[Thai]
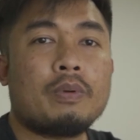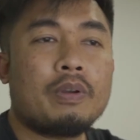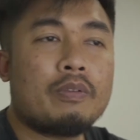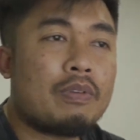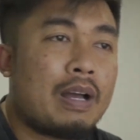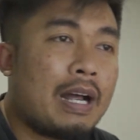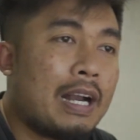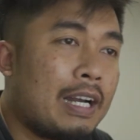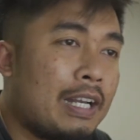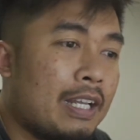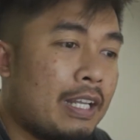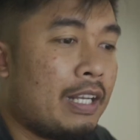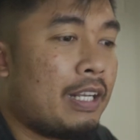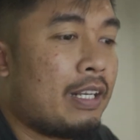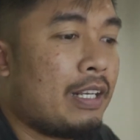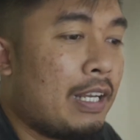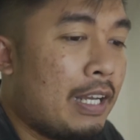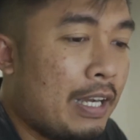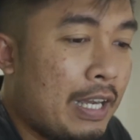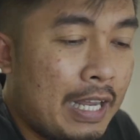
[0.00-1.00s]
ปให้ฟังเลย
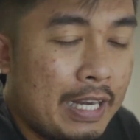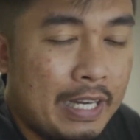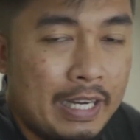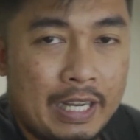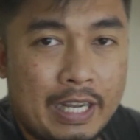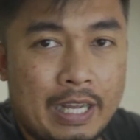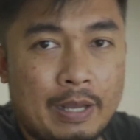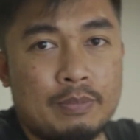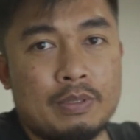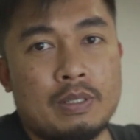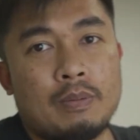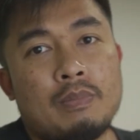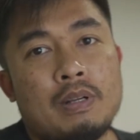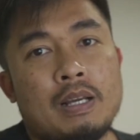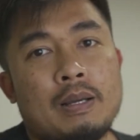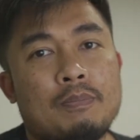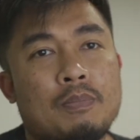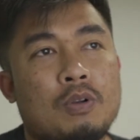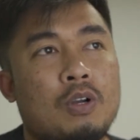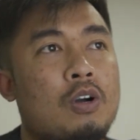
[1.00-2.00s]
แล้วกันนะครับสำห
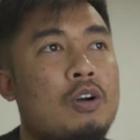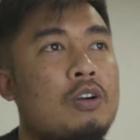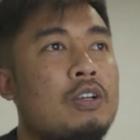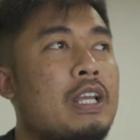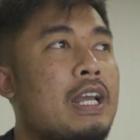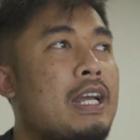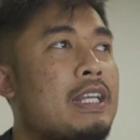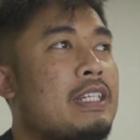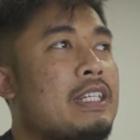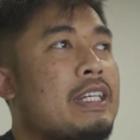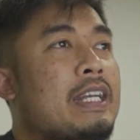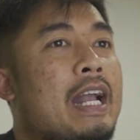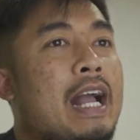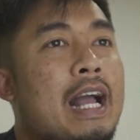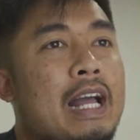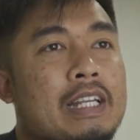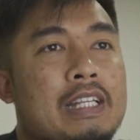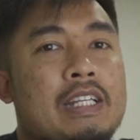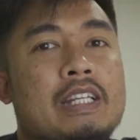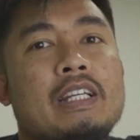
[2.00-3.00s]
รับกล้องยาชิ
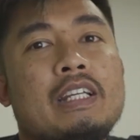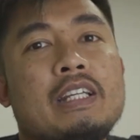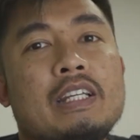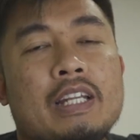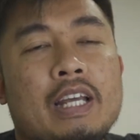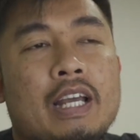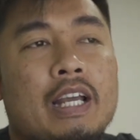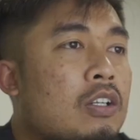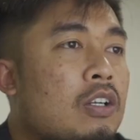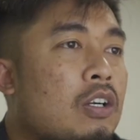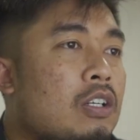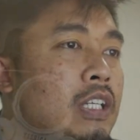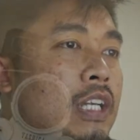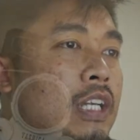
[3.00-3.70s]
ก้าดีนะกล้อง